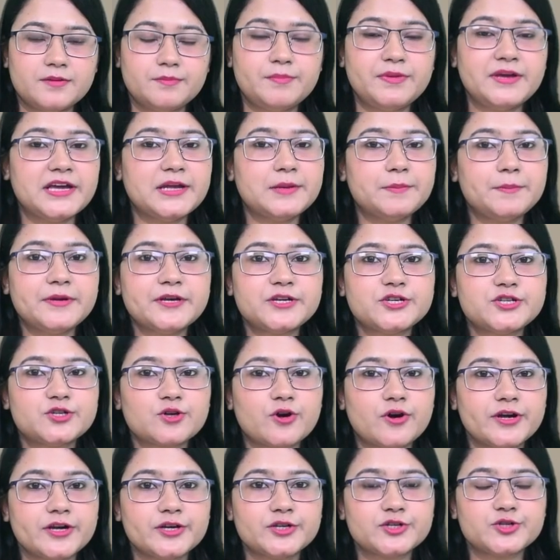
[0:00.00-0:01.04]
বিএনপি
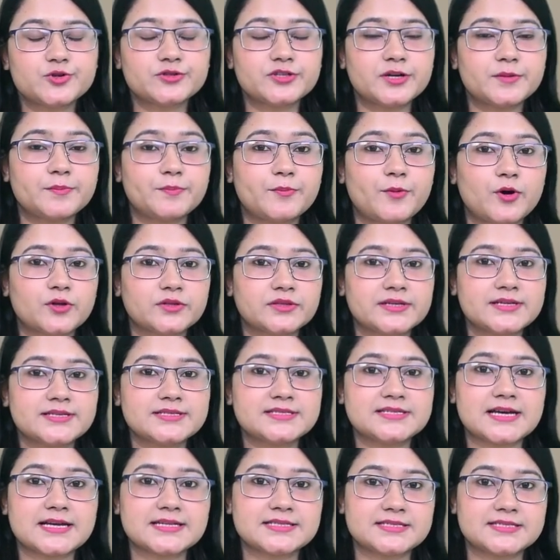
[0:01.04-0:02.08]
সহিংসতার পথে
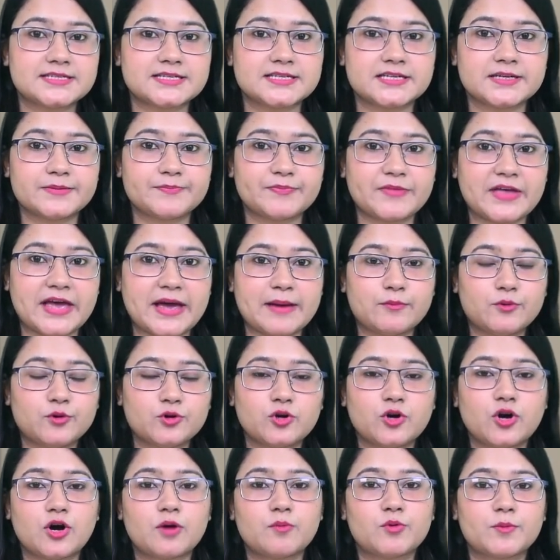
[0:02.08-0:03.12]
যাচ্ছে এমন
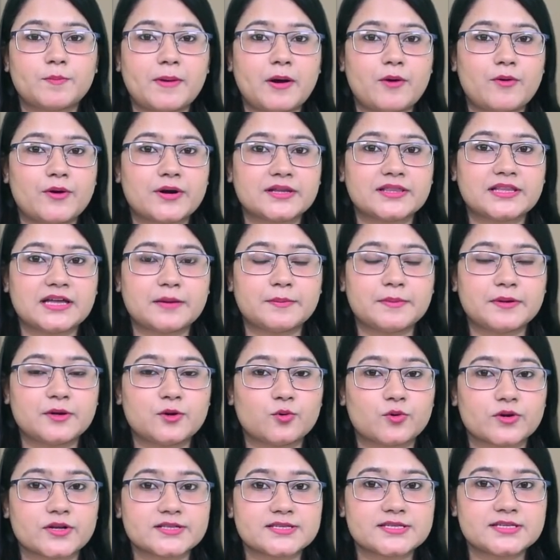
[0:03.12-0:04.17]
খবর পাওয়ার দাবি
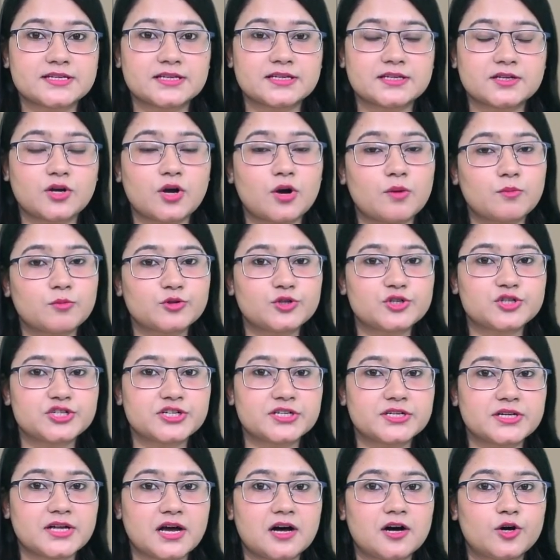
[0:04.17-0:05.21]
করেছেন
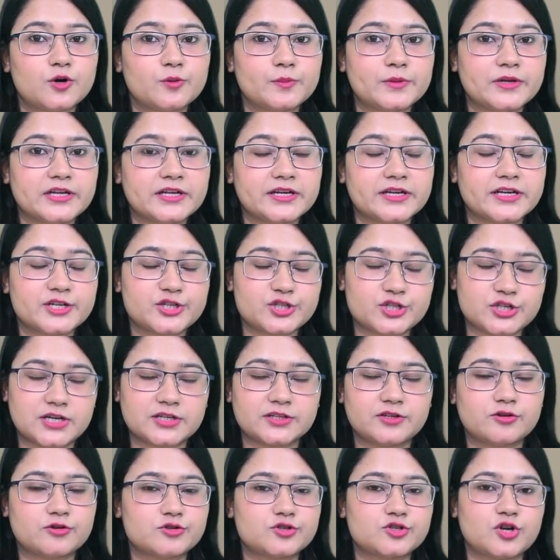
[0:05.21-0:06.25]
ক্ষমতাসীন আওয়ামী লীগের
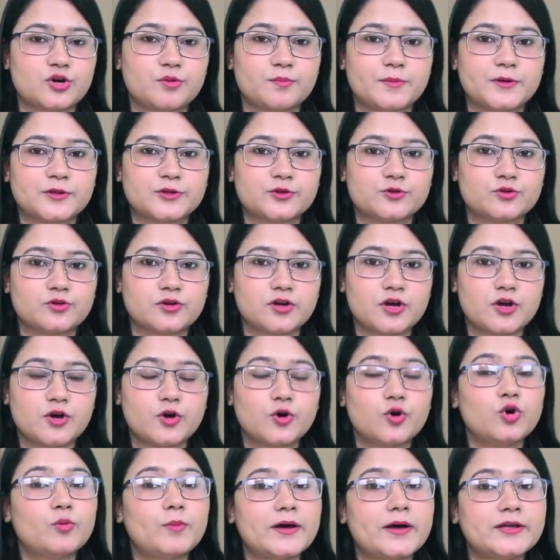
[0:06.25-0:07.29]
সাধারণ সম্পাদক
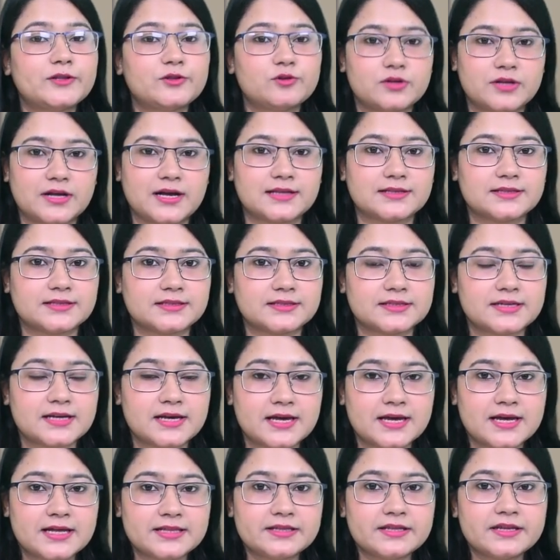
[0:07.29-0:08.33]
ওবায়দুল কাদের
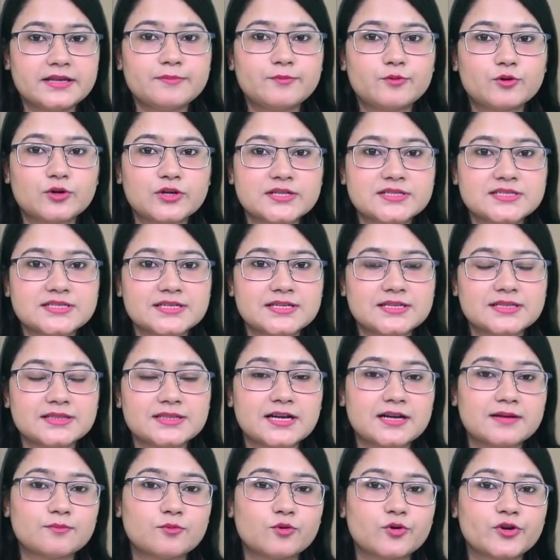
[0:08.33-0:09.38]
তিনি বলেছেন
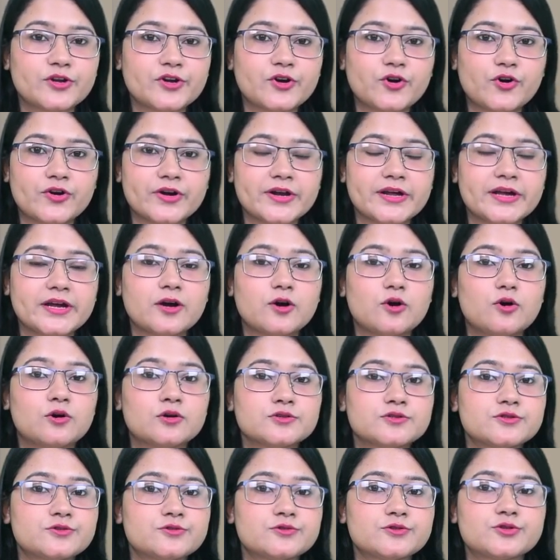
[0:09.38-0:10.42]
তারা মনে করে
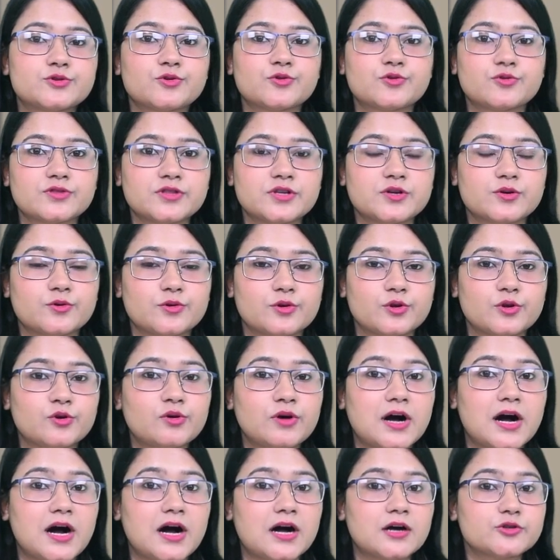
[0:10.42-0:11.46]
অস্ত্র শক্তি হল
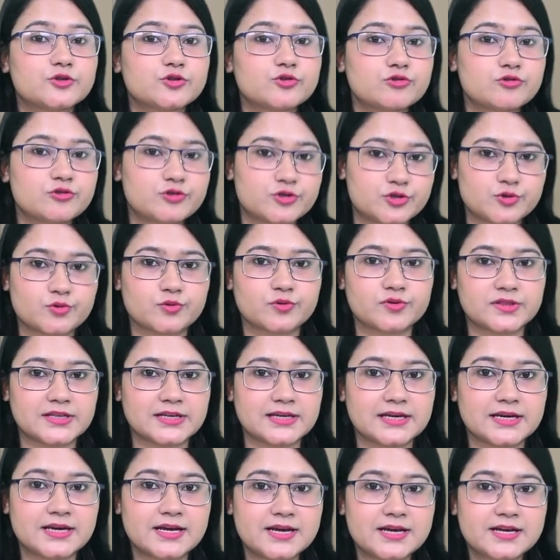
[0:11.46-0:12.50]
আসল শক্তি
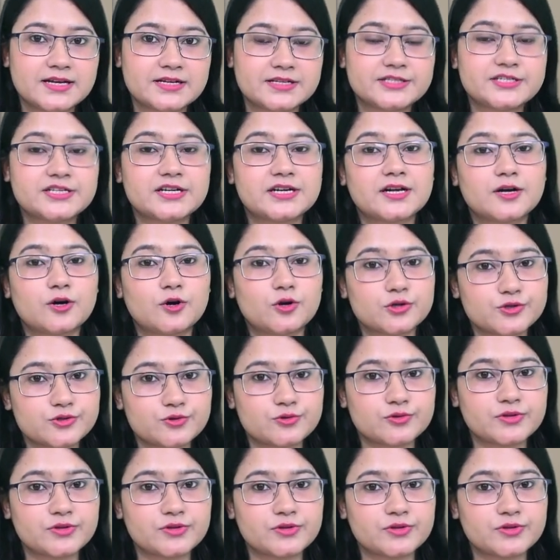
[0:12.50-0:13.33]
যারা অস্ত্র